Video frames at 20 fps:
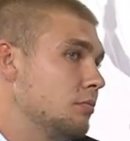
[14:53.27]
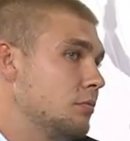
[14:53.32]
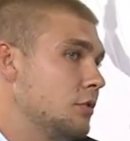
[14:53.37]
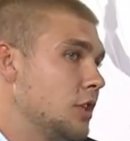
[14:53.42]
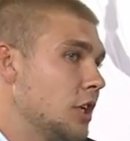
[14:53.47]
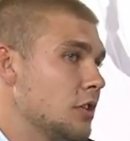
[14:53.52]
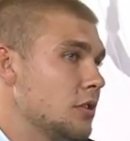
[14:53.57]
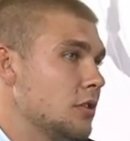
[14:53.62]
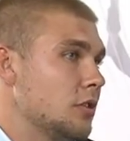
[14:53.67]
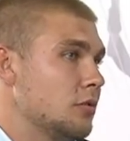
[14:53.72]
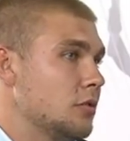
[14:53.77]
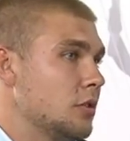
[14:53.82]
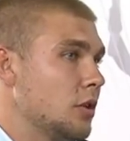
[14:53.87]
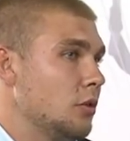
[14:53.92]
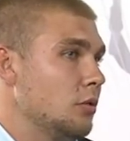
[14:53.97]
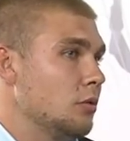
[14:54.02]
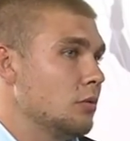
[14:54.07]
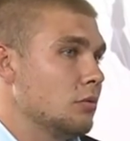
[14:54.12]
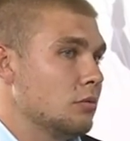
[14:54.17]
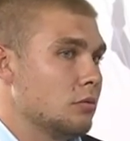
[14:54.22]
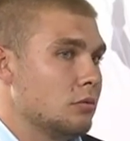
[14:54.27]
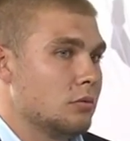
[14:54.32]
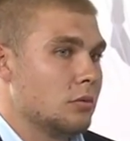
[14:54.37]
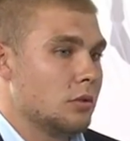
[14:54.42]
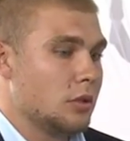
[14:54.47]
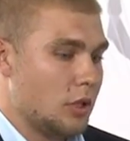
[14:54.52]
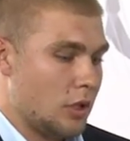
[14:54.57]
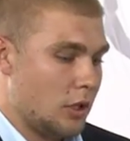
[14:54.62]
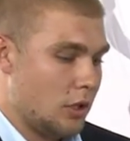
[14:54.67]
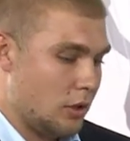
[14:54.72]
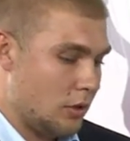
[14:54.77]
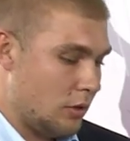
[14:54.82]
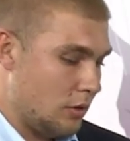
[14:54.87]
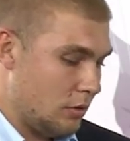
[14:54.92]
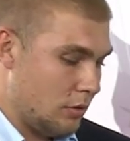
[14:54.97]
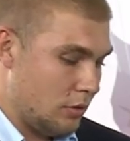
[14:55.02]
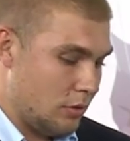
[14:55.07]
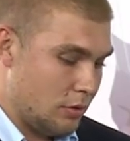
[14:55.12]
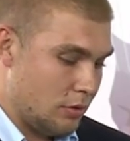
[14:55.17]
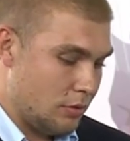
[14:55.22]
часто встают это,
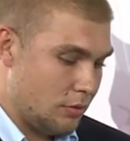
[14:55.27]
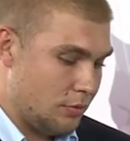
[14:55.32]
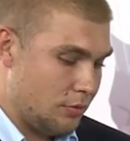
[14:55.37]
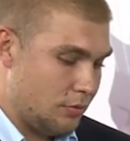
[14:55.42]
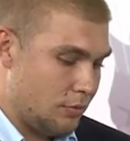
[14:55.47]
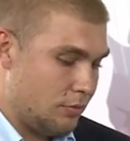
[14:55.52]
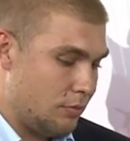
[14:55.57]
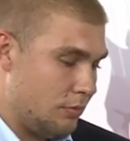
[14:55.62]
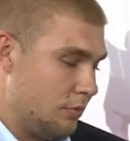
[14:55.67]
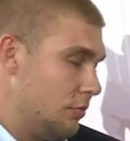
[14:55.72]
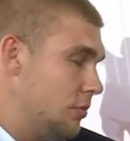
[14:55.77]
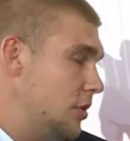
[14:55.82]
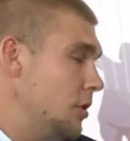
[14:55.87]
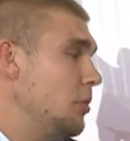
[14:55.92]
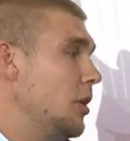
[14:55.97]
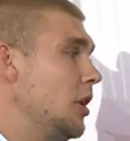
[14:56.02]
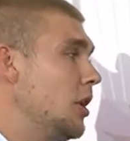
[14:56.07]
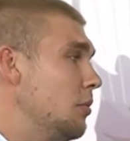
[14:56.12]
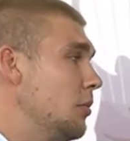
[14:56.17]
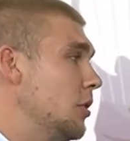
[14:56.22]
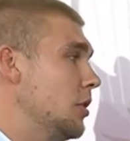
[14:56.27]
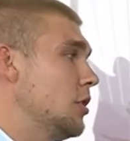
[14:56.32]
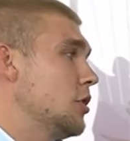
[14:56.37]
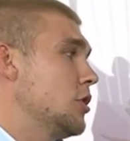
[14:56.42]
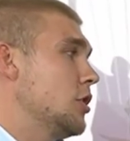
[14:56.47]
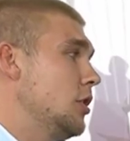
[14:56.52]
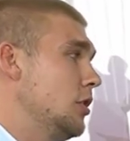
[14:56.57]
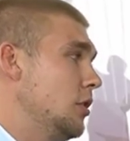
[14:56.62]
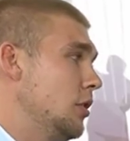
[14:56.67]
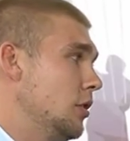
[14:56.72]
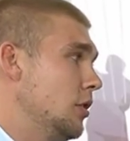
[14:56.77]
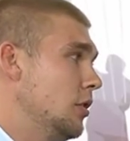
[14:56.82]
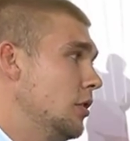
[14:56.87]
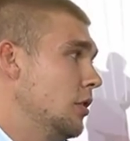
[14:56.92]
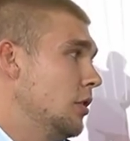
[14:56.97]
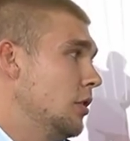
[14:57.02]
э, в земельном отношении.